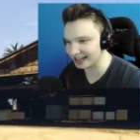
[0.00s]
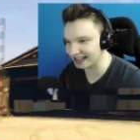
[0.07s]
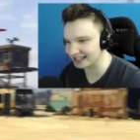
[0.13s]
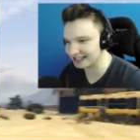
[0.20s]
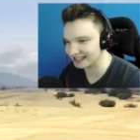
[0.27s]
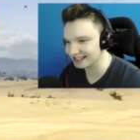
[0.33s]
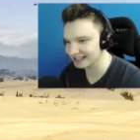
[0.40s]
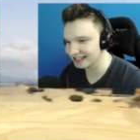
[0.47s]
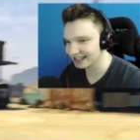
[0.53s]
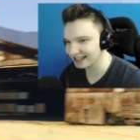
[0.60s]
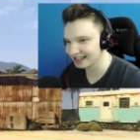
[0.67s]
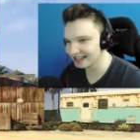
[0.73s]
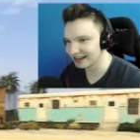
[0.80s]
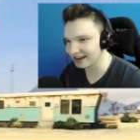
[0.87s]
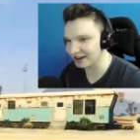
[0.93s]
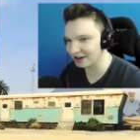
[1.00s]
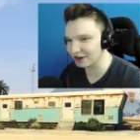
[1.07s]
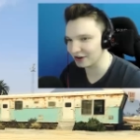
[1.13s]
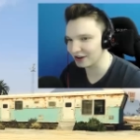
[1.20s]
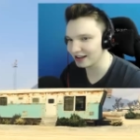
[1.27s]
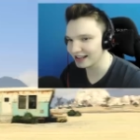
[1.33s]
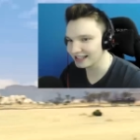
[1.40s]
das?
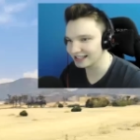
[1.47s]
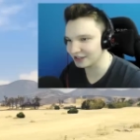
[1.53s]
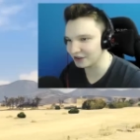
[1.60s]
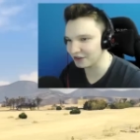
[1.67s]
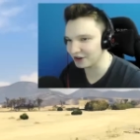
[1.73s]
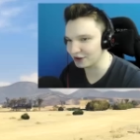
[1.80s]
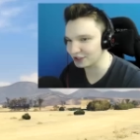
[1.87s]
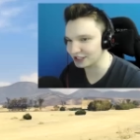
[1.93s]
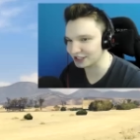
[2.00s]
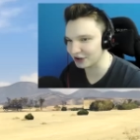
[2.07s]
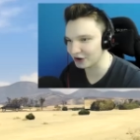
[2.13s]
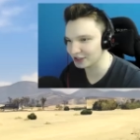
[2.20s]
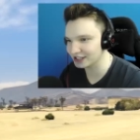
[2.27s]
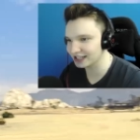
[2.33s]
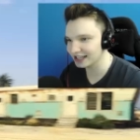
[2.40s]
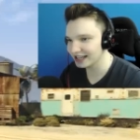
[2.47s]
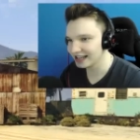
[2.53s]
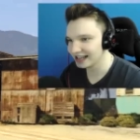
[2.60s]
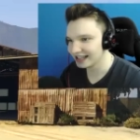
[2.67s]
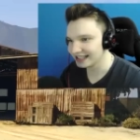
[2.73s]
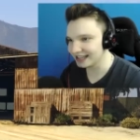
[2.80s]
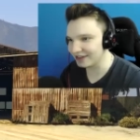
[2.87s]
Hallo. Sieht irgendwie lustig aus.
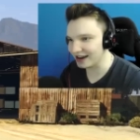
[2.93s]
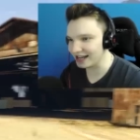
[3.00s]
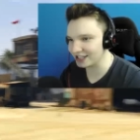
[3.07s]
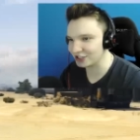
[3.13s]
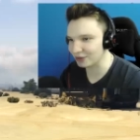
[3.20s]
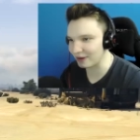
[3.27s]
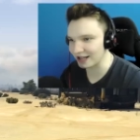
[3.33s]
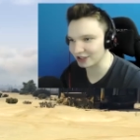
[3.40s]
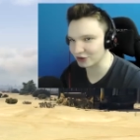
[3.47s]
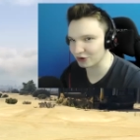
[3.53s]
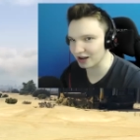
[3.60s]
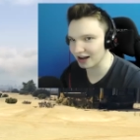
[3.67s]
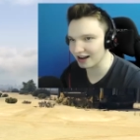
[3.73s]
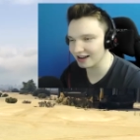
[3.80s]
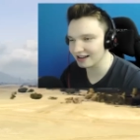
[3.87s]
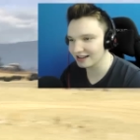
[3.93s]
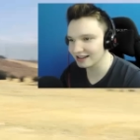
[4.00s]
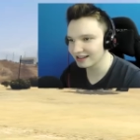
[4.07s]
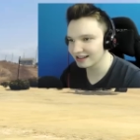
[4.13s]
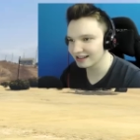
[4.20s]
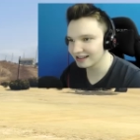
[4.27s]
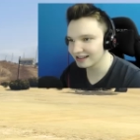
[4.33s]
Hier war ich schon mal sogar.
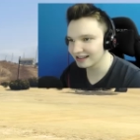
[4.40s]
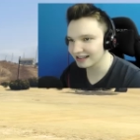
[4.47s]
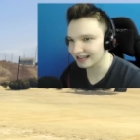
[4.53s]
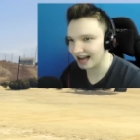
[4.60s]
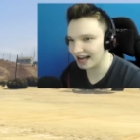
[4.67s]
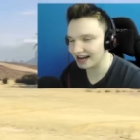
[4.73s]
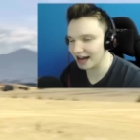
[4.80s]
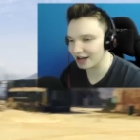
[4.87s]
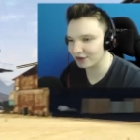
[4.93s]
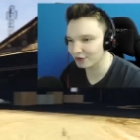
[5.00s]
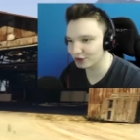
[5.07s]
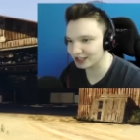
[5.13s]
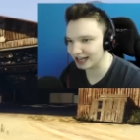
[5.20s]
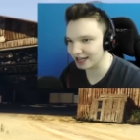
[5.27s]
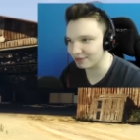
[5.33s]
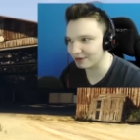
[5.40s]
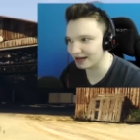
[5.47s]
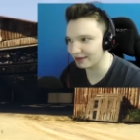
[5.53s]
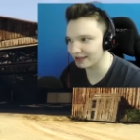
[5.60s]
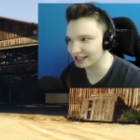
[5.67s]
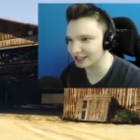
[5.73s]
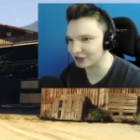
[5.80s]
Keine Ahnung, wo ich gerade bin,
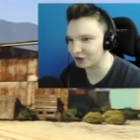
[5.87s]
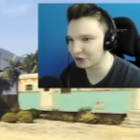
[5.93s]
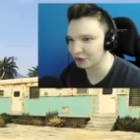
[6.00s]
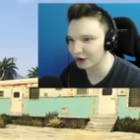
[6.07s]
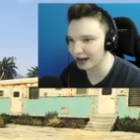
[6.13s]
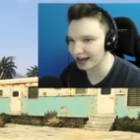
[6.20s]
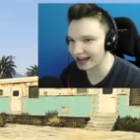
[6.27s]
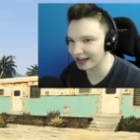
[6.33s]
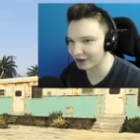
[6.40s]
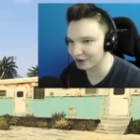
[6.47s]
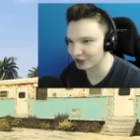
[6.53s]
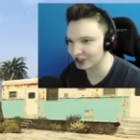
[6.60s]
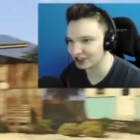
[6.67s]
aber ist cool, ey, ohne